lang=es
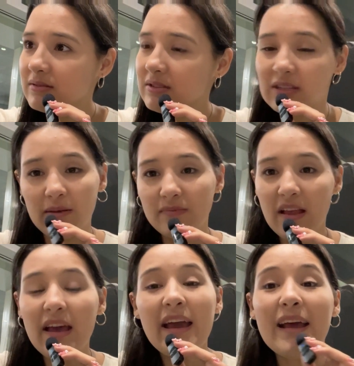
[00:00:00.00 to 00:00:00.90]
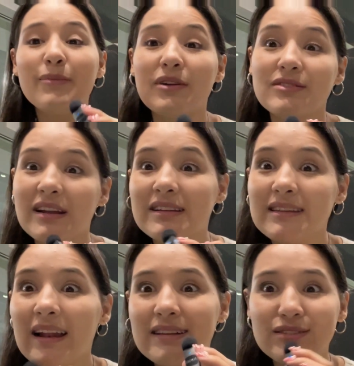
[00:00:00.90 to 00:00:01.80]
Sí, el vuelo sale
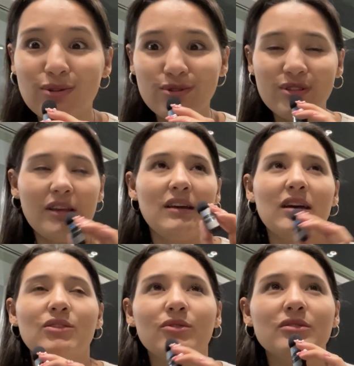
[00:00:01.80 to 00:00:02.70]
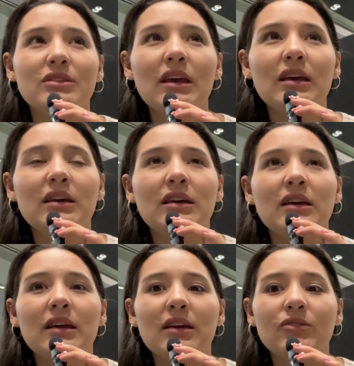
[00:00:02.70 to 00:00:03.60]
hasta las 12 y 14,
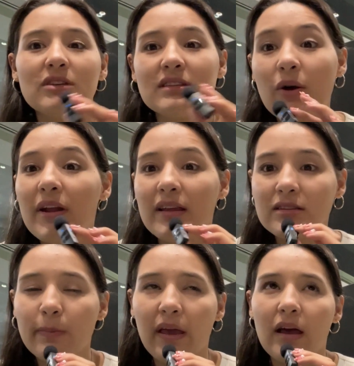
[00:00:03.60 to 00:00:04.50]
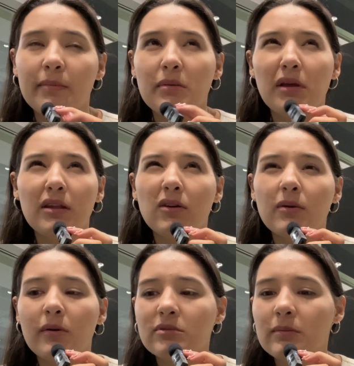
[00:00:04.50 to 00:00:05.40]
eh, o sea, ahora despega. Me imagino
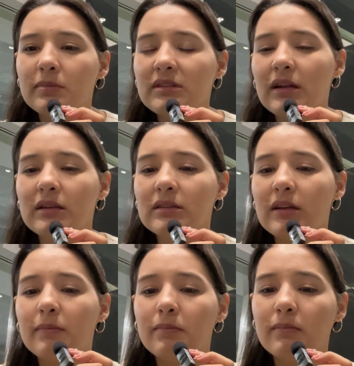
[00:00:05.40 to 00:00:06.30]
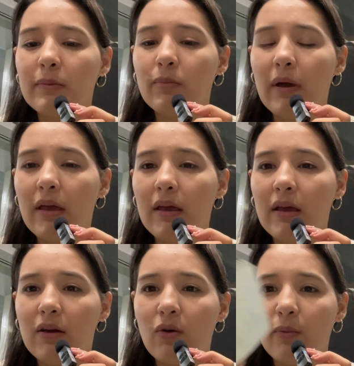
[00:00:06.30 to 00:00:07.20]
que vamos a empezar a hacer
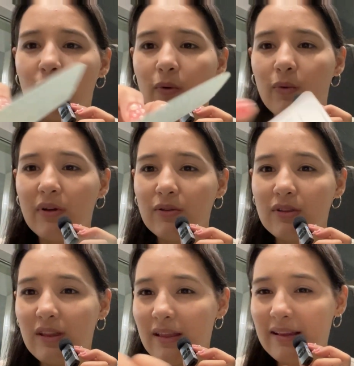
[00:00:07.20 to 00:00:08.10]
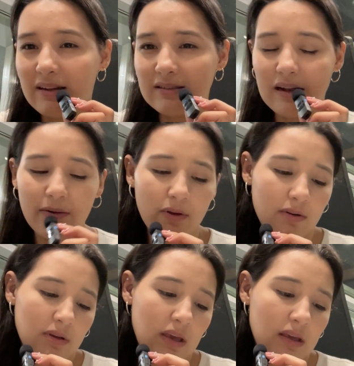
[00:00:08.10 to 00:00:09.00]
eh, como cuando entras al
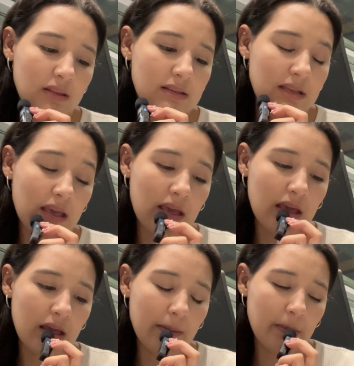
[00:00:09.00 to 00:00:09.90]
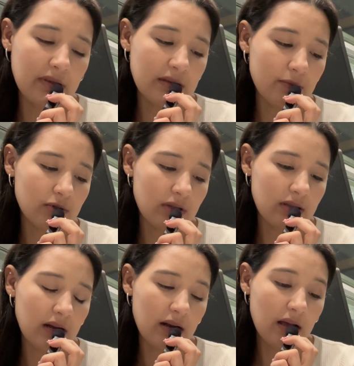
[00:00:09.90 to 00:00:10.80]
avión, que dice que empezamos a
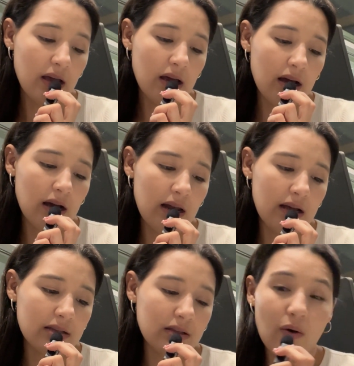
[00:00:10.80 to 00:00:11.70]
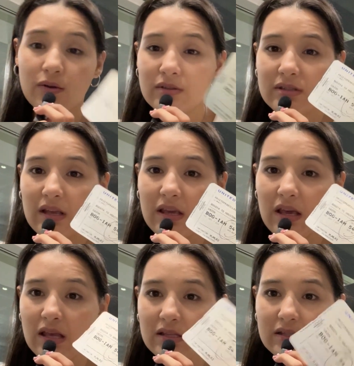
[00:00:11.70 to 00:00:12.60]
entrar a las 11 y
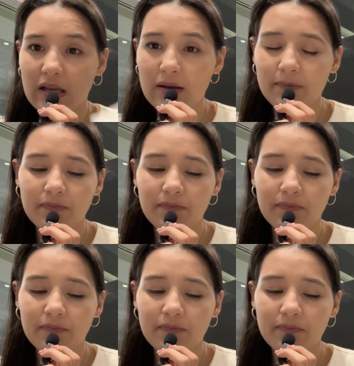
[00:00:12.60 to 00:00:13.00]
15